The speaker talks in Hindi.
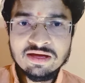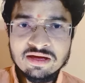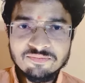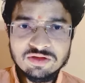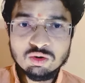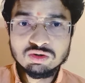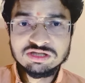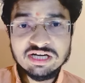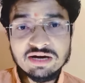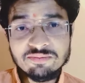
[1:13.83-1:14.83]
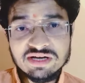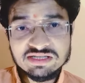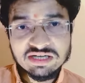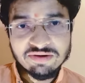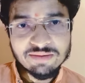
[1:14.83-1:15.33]
देखो जन्म के
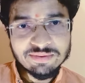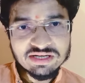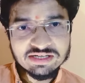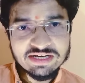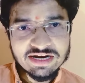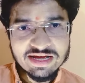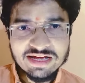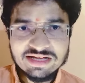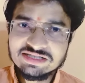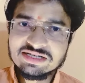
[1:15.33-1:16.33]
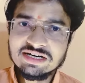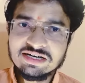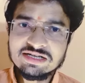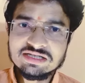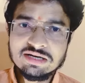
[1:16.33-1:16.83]
समय पे ग्रह जिस
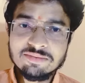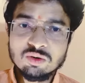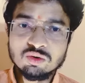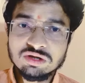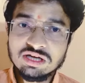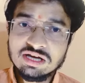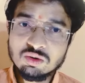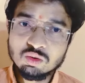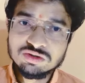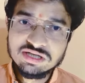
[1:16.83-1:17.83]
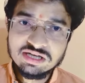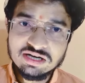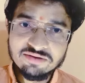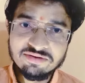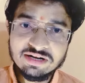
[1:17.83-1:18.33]
कंडीशन में होते हैं उसी
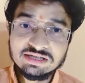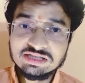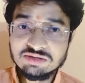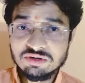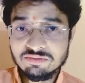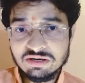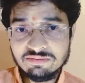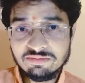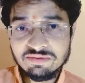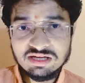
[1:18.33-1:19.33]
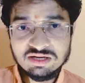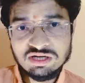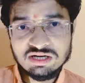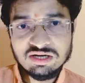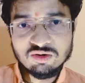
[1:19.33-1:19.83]
का फल जीवन भर व्यक्ति को
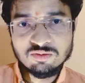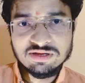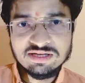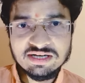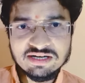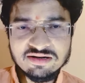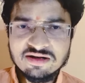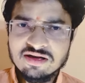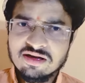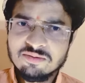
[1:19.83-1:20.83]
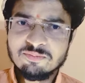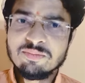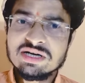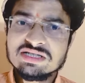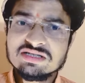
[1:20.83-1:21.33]
देखने को मिलता है
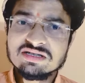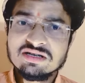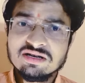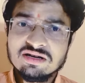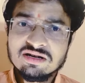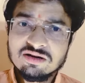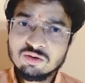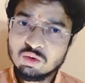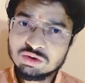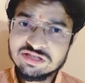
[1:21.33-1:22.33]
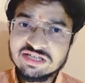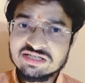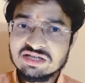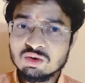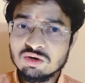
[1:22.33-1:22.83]
बस गोचर
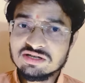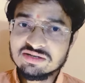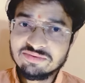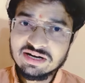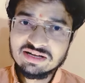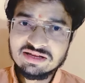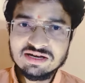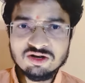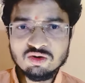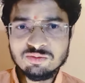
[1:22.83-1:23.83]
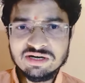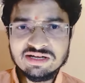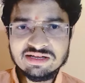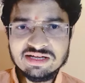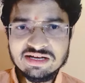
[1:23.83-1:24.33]
से थोड़ा सा फर्क देखने को पड़
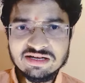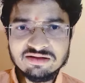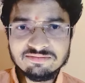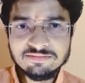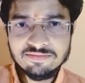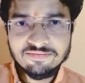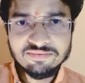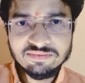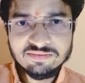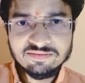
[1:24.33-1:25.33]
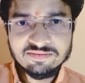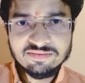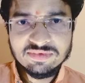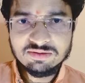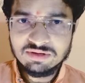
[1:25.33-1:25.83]
जाता है कि
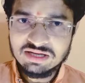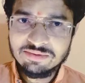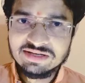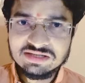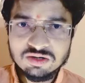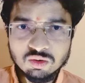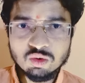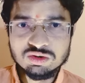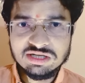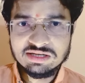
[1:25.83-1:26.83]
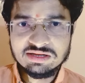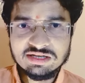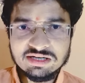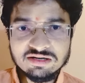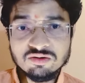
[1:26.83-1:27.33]
मतलब ऐसा हो सकता
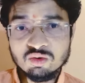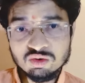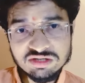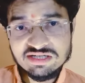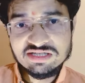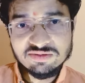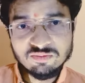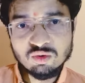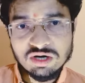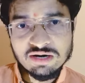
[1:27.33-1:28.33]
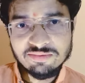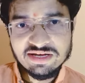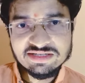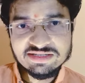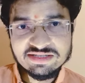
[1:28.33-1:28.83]
है गोचर से वो हम
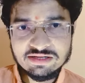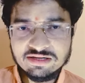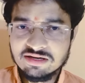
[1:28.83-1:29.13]
कह सकते हैं